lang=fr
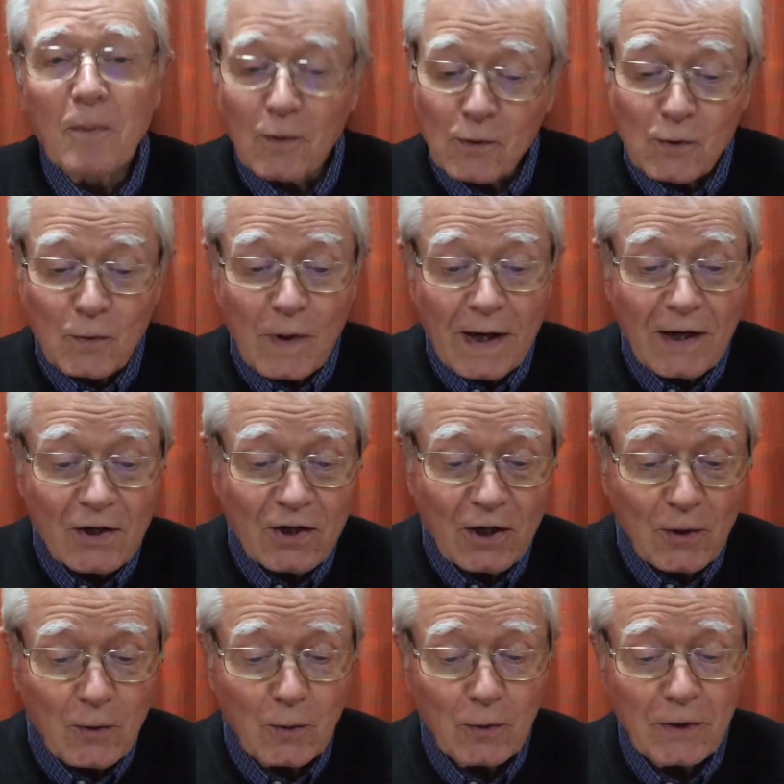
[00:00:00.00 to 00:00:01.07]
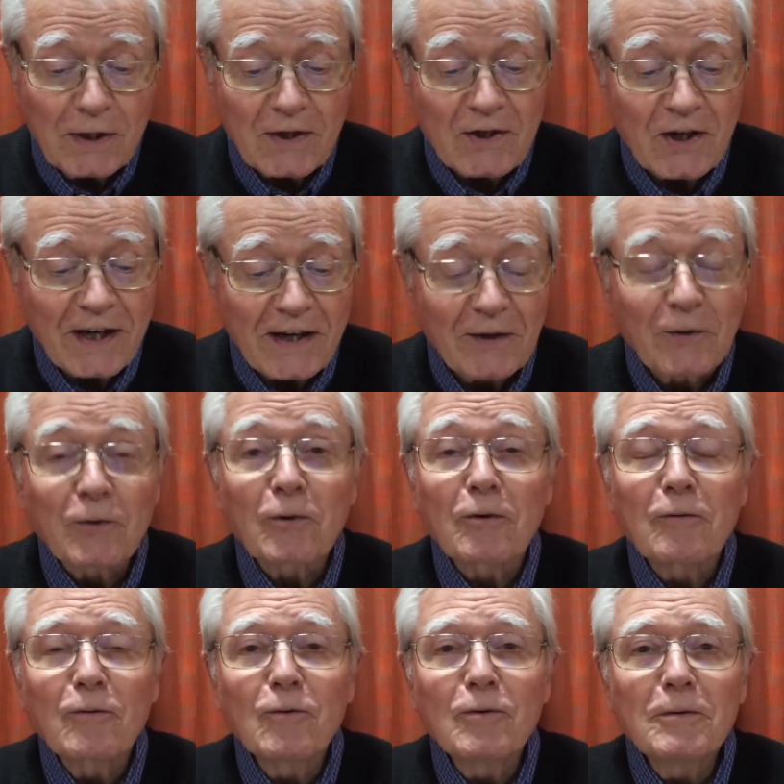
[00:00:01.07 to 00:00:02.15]
Bonsoir à chacune et à chacun d'entre
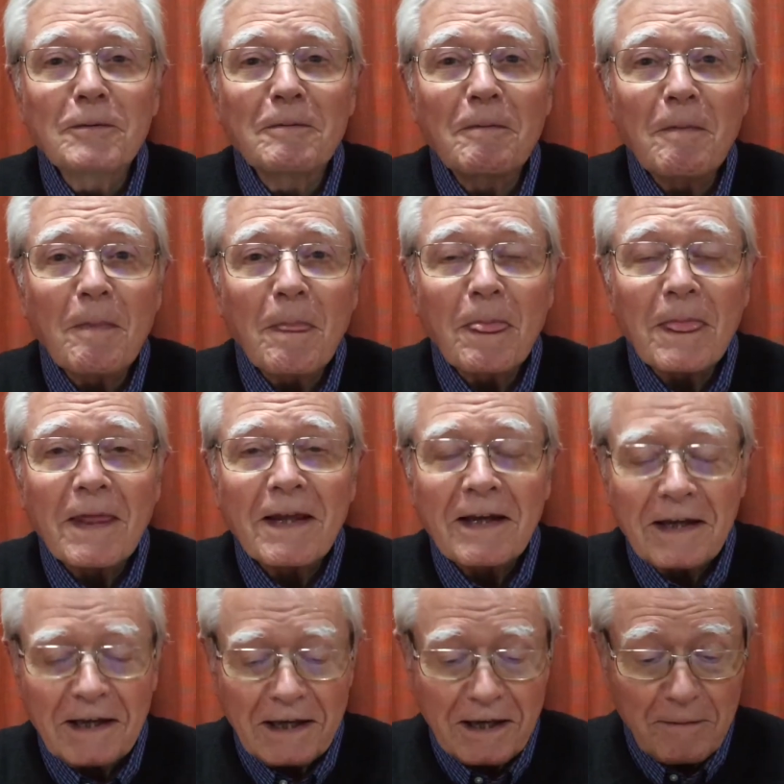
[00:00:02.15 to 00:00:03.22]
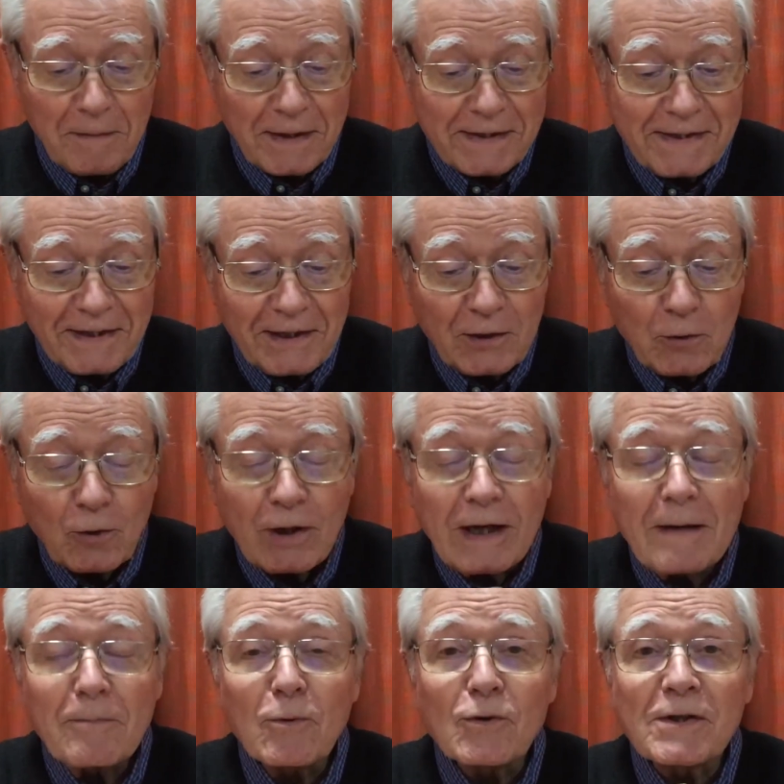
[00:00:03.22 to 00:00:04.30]
vous, et merci d'être
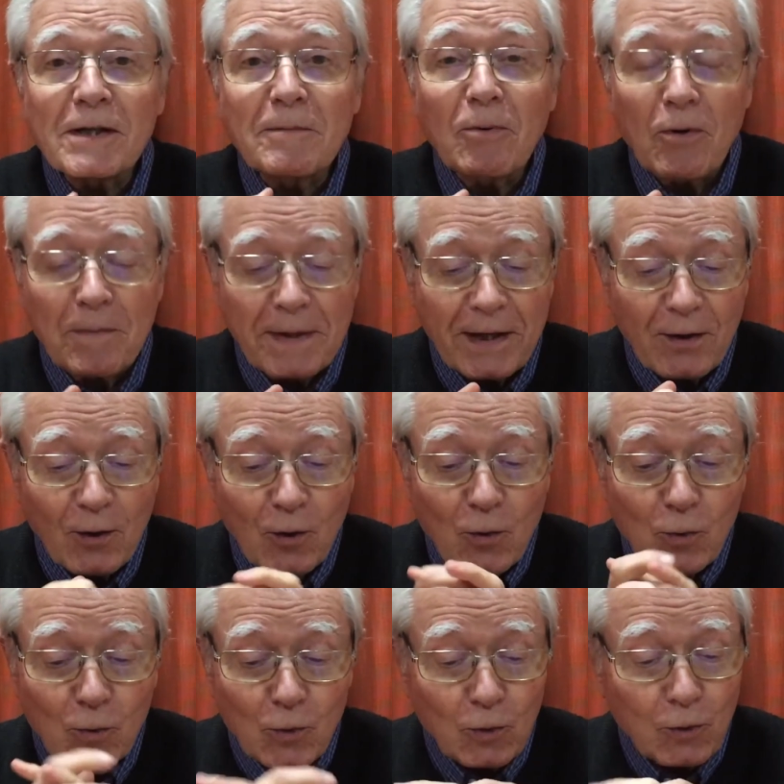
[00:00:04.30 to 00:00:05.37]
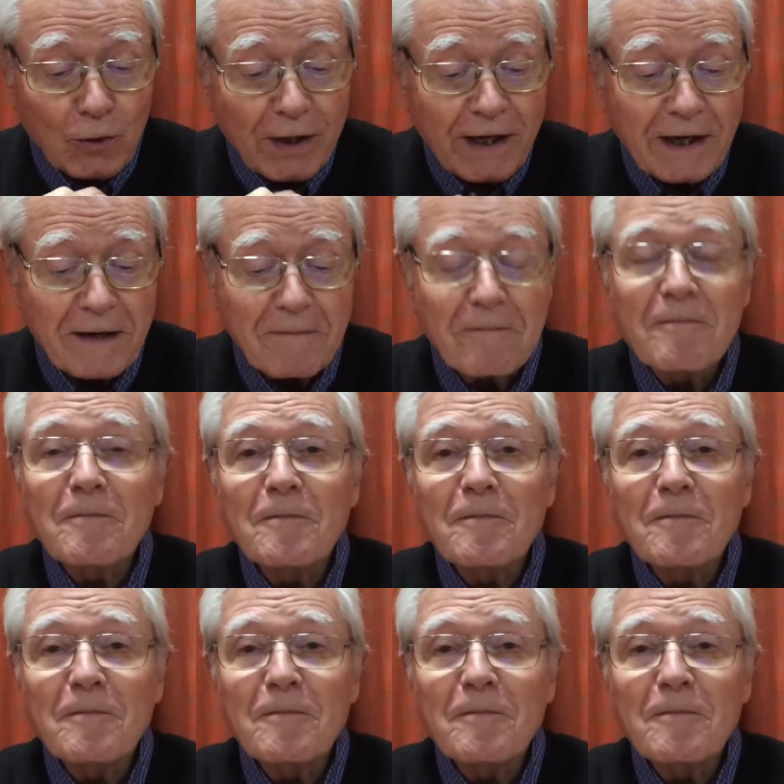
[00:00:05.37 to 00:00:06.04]
là pour cette première rencontre de carême.